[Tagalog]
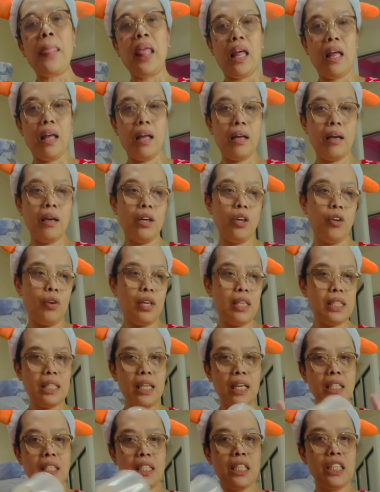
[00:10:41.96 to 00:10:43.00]
Uh, yung
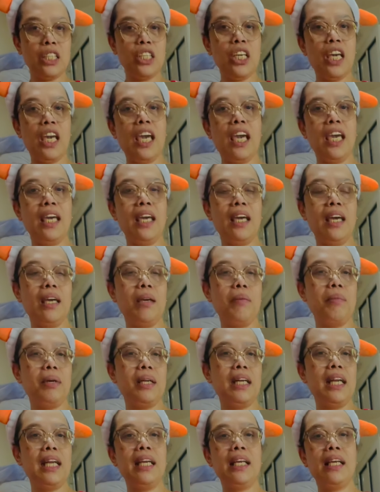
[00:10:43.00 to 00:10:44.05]
isang sachet ay
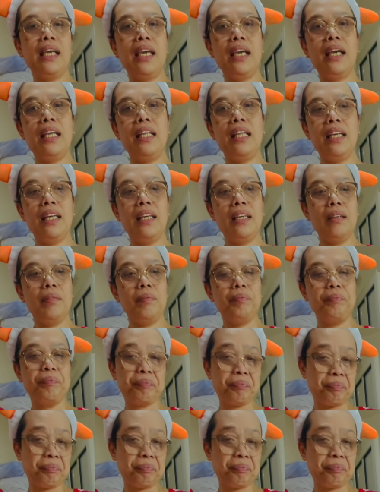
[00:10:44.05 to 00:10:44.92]
maglalagay ka ng